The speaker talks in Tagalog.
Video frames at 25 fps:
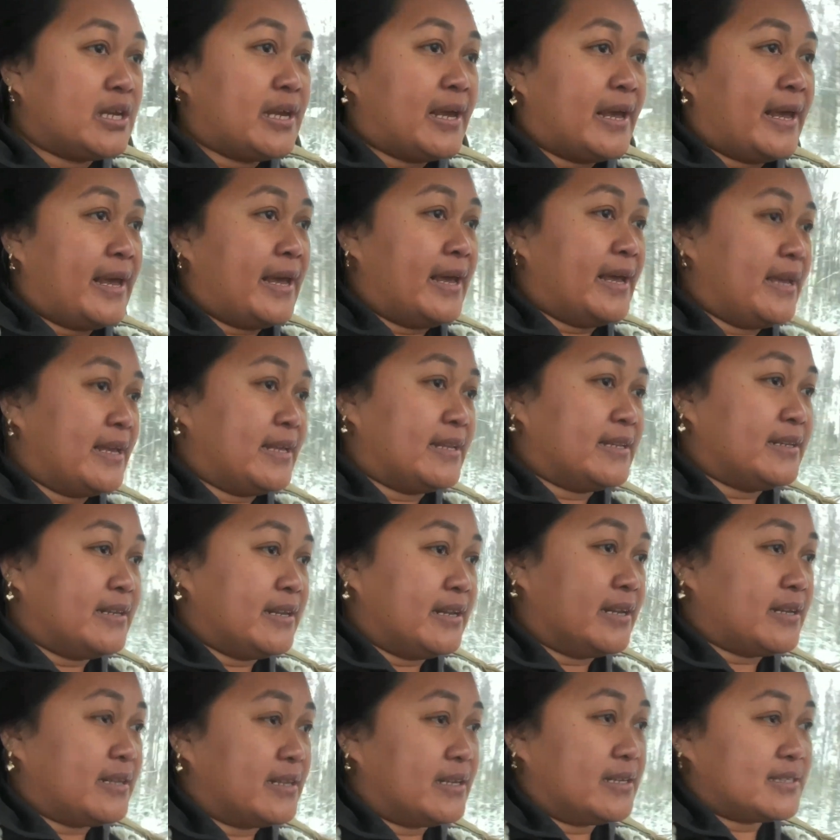
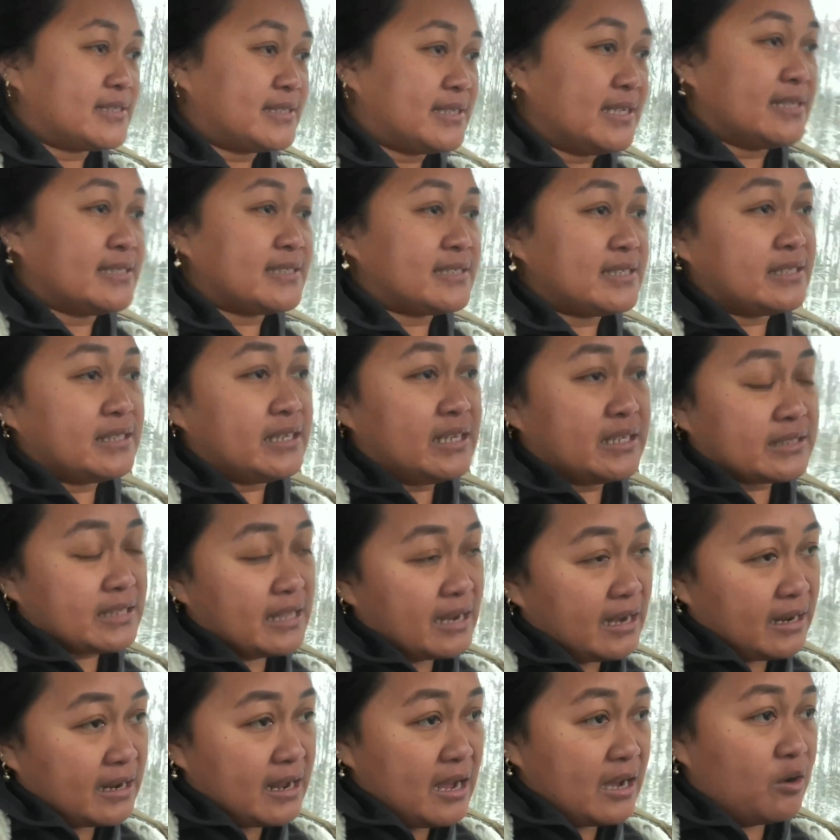And since hindi
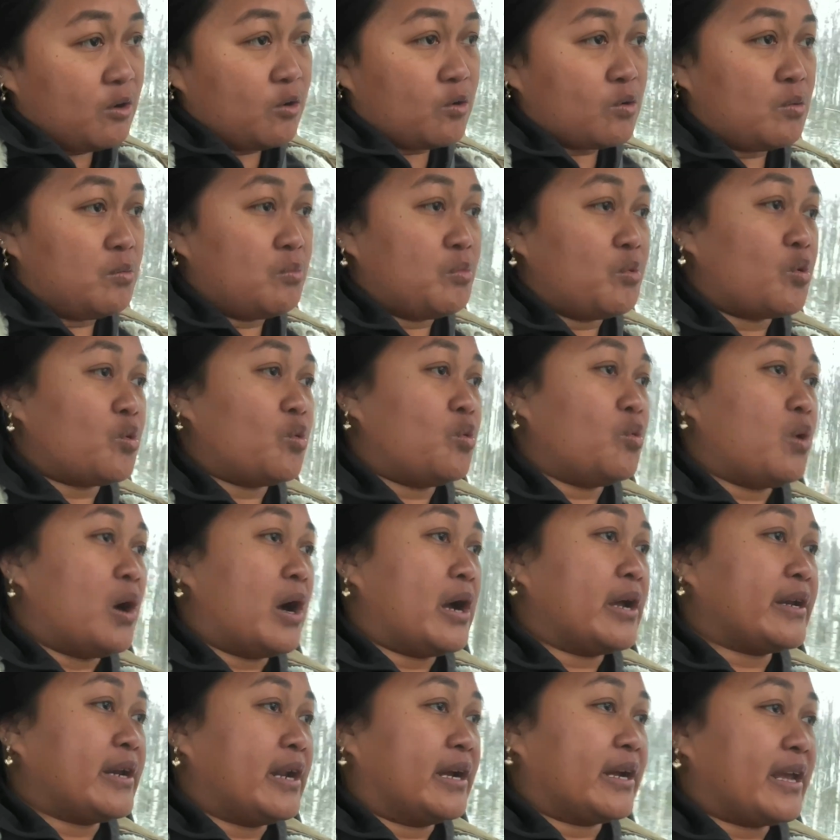talaga ako
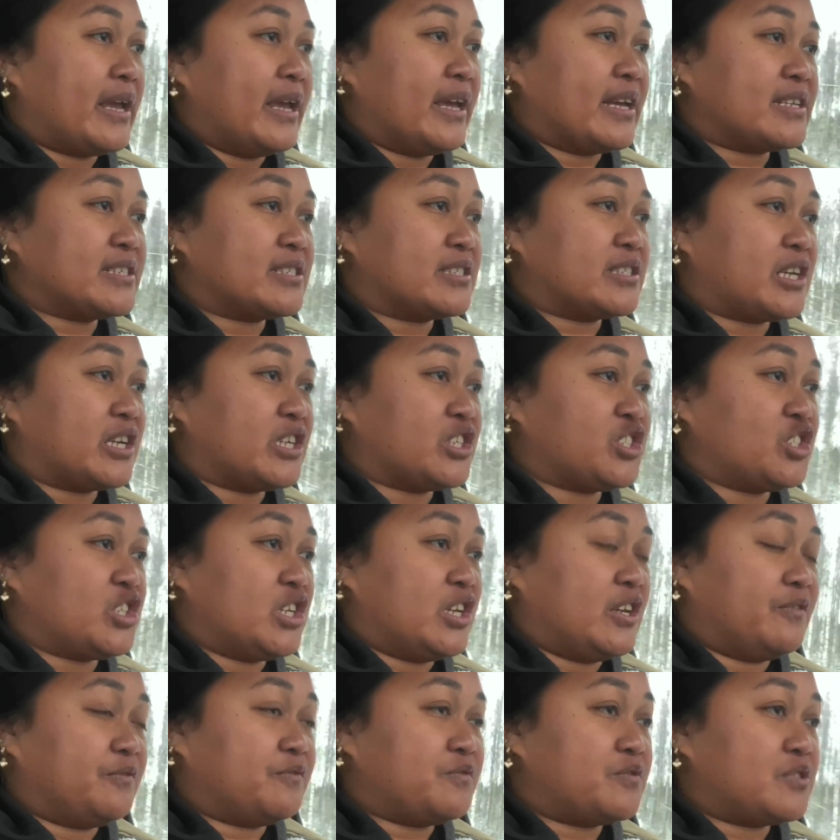kumukuha ng extra
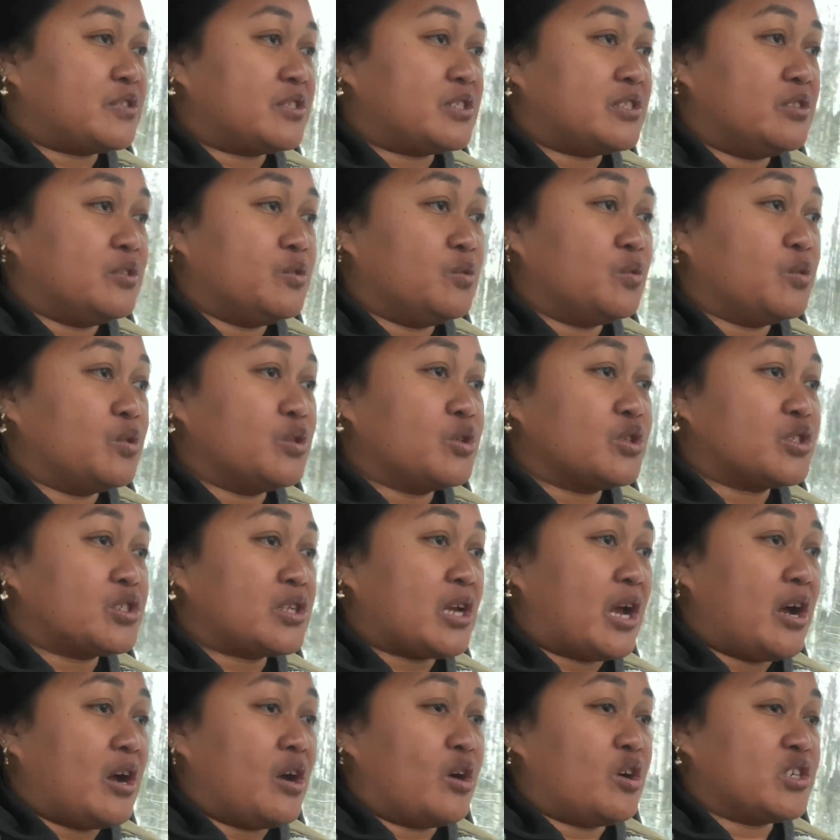shifts doon
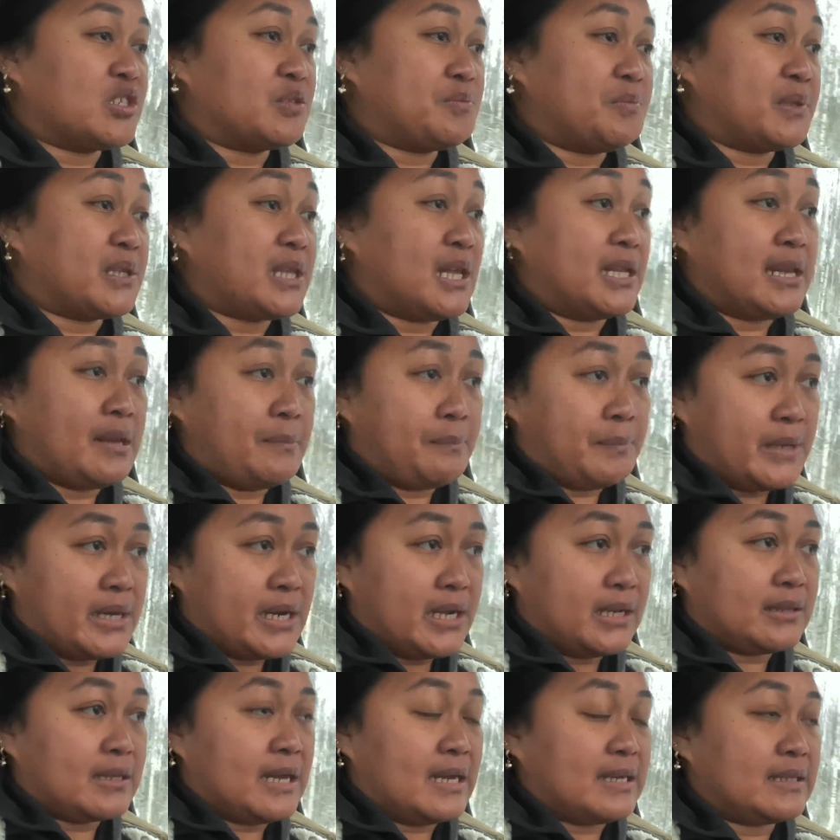sa hospital na
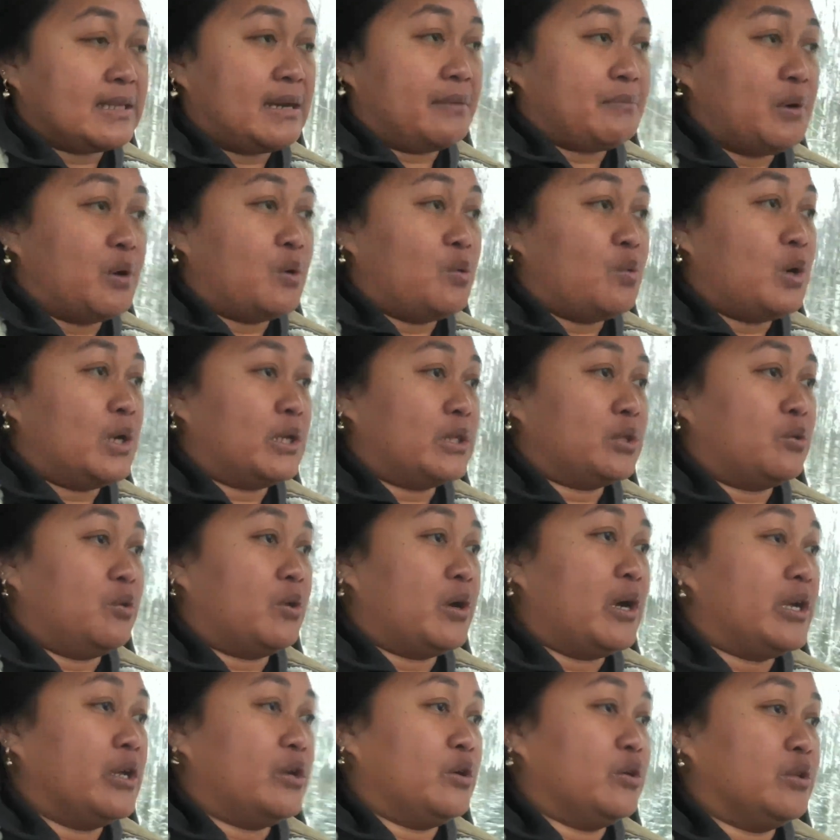pinagtatrabahuan ko
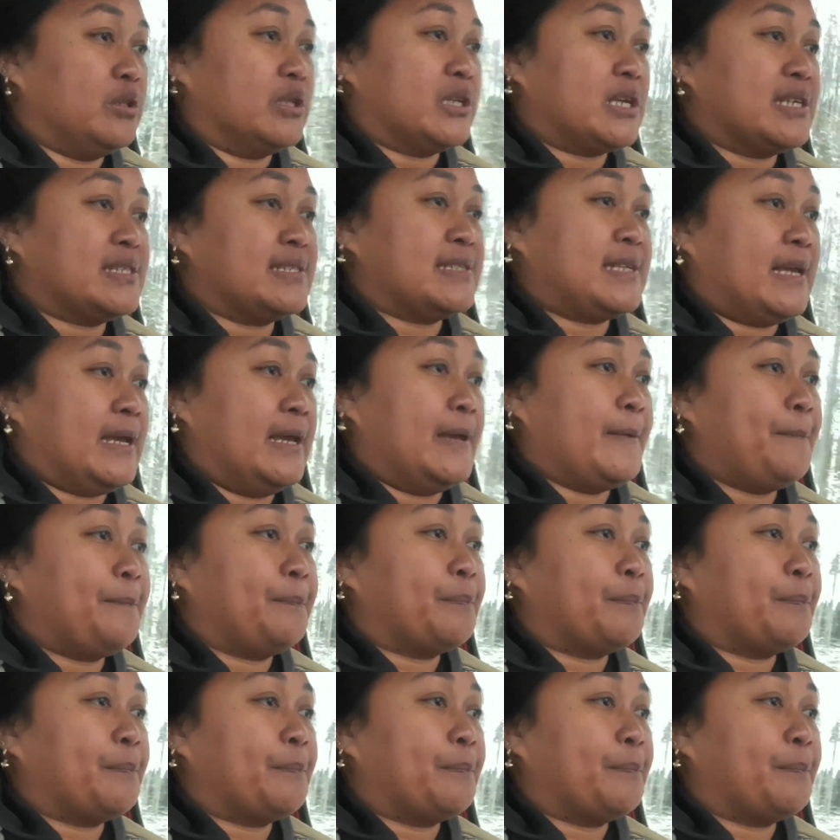ngayon kasi